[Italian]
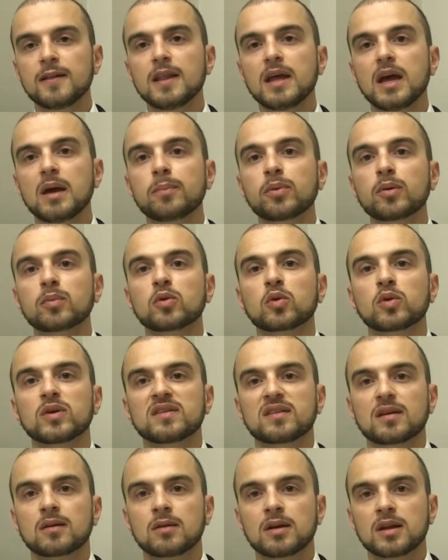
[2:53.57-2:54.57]
è proprio
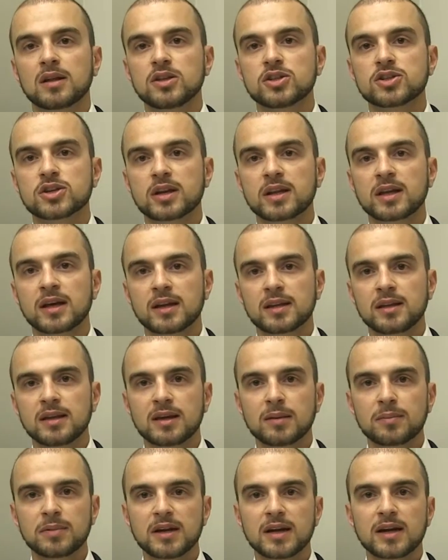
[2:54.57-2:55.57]
questa, quella di cercare di
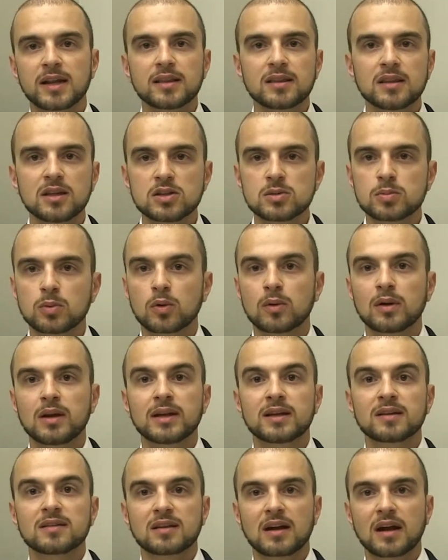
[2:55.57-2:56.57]
capire in anticipo quelli
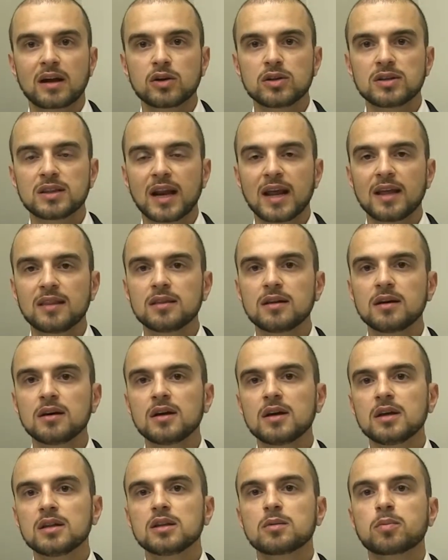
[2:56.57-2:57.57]
che saranno i trend,
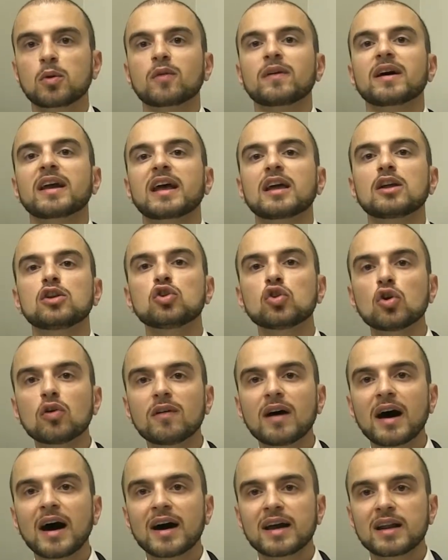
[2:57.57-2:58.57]
di provare a
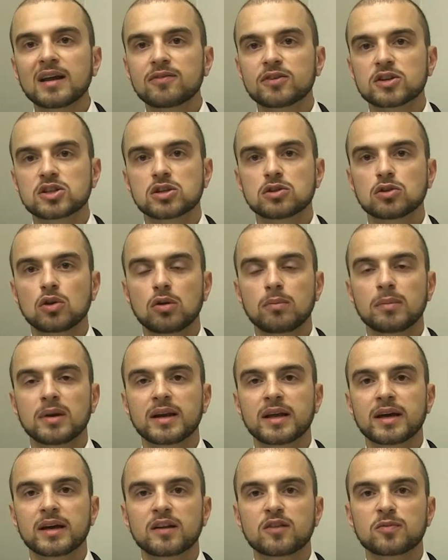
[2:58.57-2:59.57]
innovare facendolo in
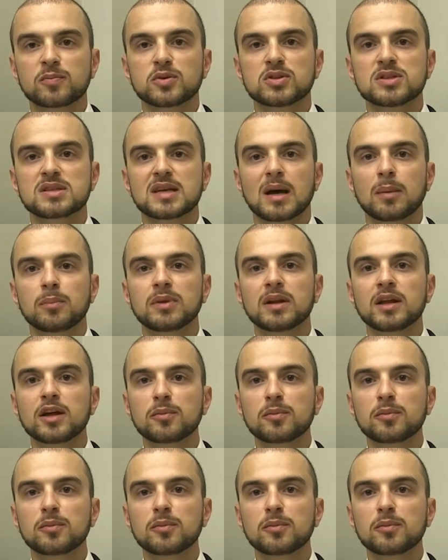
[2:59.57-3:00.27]
maniera responsabile.